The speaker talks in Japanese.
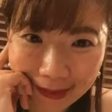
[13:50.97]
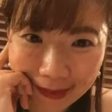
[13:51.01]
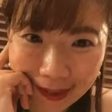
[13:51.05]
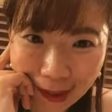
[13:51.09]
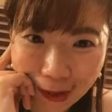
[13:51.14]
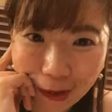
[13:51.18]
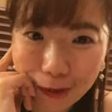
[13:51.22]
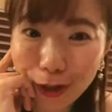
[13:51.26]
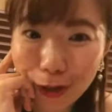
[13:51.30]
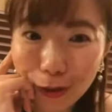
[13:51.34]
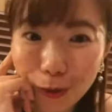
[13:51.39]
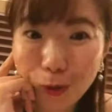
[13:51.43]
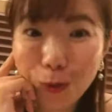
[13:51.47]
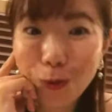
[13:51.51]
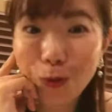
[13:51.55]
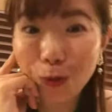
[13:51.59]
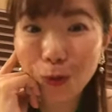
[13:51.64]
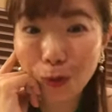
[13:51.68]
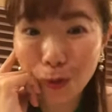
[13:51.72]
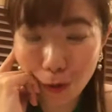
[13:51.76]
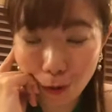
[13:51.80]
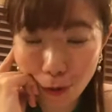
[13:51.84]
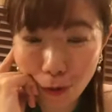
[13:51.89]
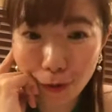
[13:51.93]
そんなとこ
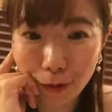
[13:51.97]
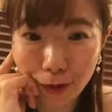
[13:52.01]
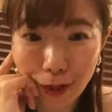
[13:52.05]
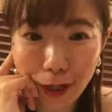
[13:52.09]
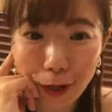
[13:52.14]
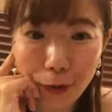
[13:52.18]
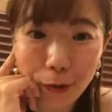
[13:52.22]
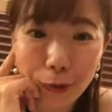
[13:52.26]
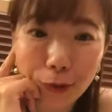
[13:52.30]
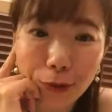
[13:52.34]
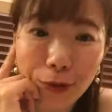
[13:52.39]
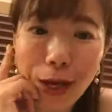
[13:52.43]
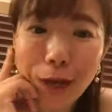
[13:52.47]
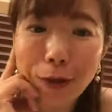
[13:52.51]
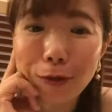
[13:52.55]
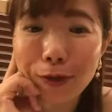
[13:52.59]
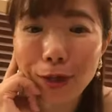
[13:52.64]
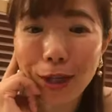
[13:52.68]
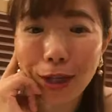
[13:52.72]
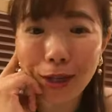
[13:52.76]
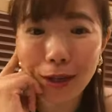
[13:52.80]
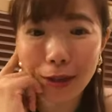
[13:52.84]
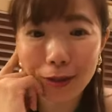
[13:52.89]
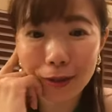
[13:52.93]
ろをなんか普段の
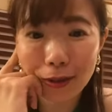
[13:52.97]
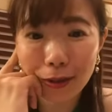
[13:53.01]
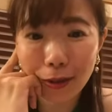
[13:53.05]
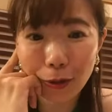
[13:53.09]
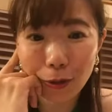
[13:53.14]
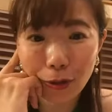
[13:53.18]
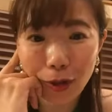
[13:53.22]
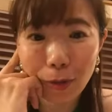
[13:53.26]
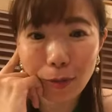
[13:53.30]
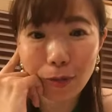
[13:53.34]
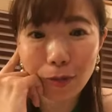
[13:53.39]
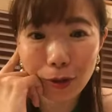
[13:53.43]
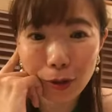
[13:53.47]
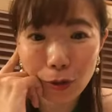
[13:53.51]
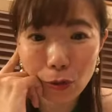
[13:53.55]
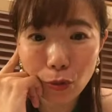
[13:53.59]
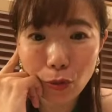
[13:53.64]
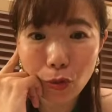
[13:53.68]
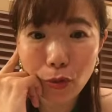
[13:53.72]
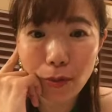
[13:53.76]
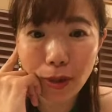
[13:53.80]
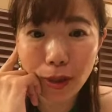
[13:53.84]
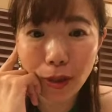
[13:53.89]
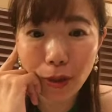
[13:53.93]
生活だと多分ねそ
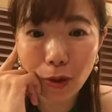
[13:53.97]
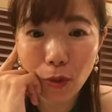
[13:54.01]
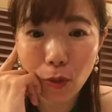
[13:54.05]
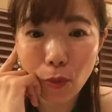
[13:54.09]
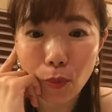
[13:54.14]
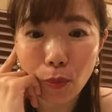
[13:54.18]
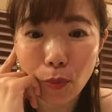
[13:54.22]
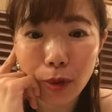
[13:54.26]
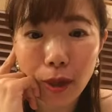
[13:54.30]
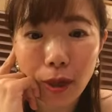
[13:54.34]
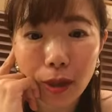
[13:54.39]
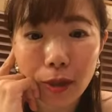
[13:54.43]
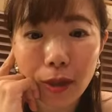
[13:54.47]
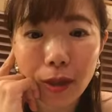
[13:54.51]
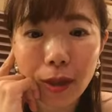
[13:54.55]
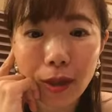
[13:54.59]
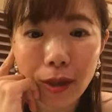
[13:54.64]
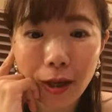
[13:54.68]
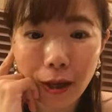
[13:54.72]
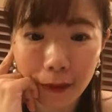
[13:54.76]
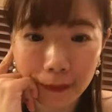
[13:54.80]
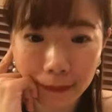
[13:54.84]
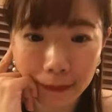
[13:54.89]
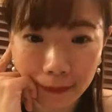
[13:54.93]
こまでね思い当たら
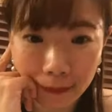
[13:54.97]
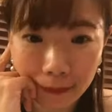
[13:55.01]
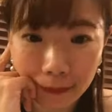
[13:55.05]
ない